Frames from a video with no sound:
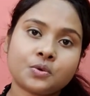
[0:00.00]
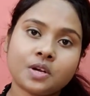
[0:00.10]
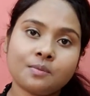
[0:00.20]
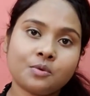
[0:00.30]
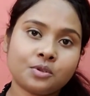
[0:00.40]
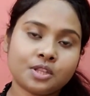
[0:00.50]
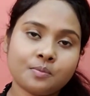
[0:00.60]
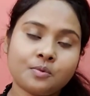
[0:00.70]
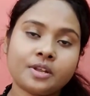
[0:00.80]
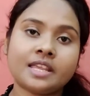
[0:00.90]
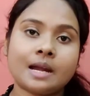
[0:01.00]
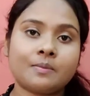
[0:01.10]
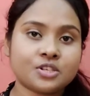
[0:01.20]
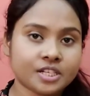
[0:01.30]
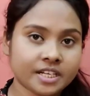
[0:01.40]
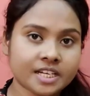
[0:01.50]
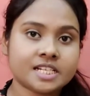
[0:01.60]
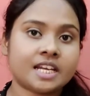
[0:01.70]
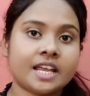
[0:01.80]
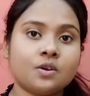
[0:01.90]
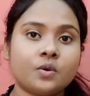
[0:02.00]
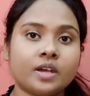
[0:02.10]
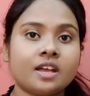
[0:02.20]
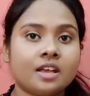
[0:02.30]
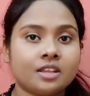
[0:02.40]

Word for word: সোনার মূর্তি পুড়ে তারপর সেটাকে সেলাই করে